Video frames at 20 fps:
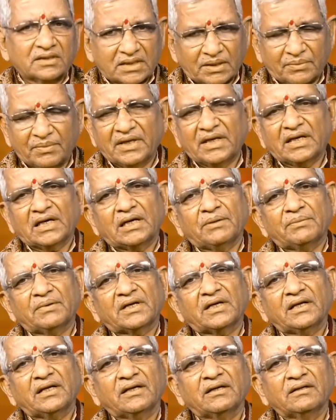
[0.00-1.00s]
సమయం
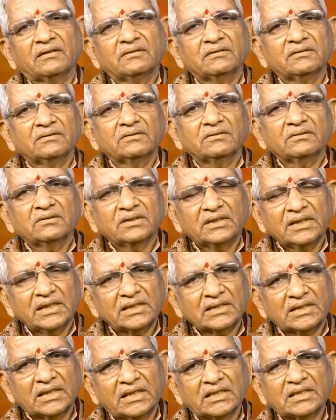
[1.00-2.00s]
కాబట్టి ఈ
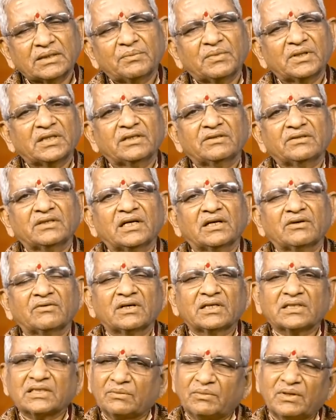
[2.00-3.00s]
శని
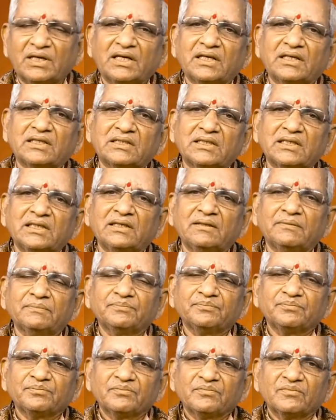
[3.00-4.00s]
సంబంధించినటువంటి సమయం నుంచి
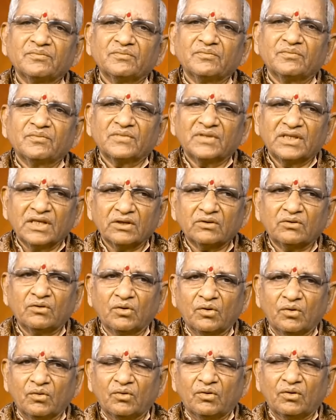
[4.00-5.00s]

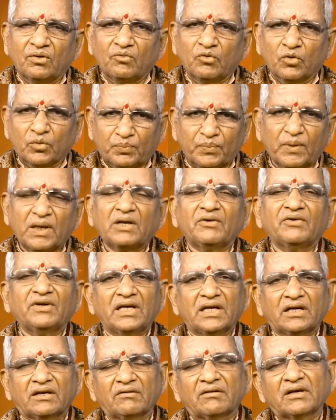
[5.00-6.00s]
దీంట్లో
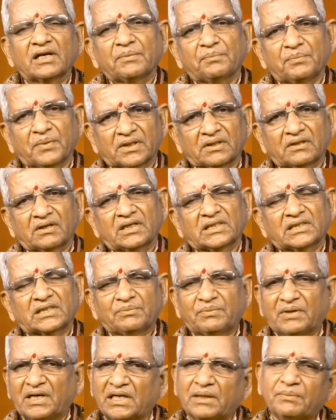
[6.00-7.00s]
ఉత్పన్నమయ్యేటువంటి ఇబ్బందుల నుంచి
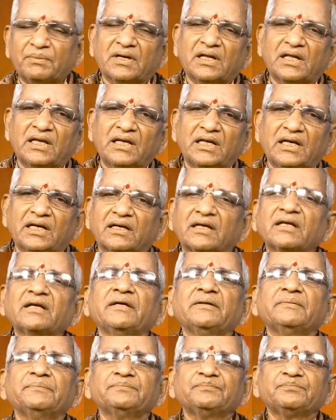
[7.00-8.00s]
బయటపడాలి అంటే
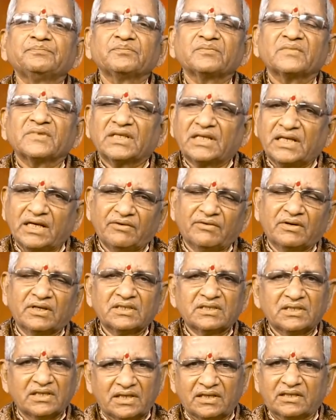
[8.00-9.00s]

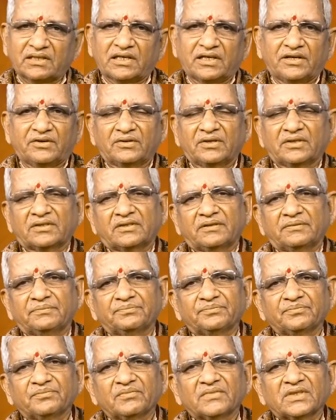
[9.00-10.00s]
కేవలం శని త్రయోదశి
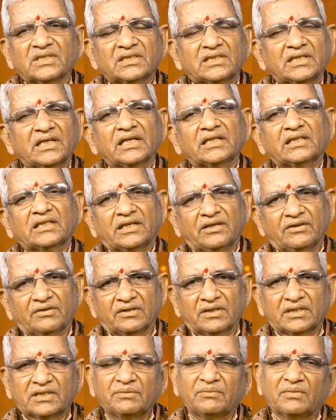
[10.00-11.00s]
శని
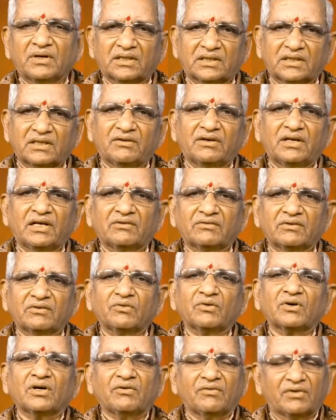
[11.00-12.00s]
త్రయోదశి
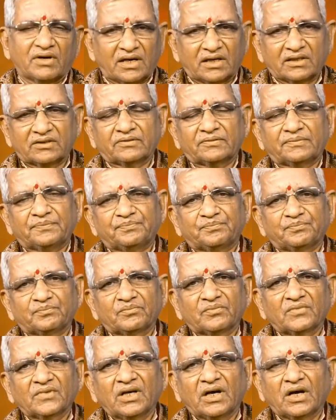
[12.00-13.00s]
మహత్తరమైనటువంటి ఒక అవకాశం
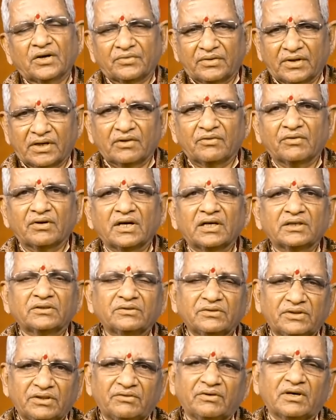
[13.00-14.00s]
అటువంటి
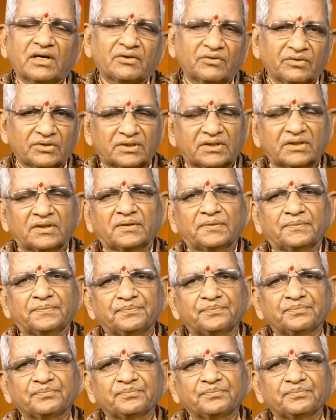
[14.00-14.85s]
అవకాశం ఈ వారం వచ్చింది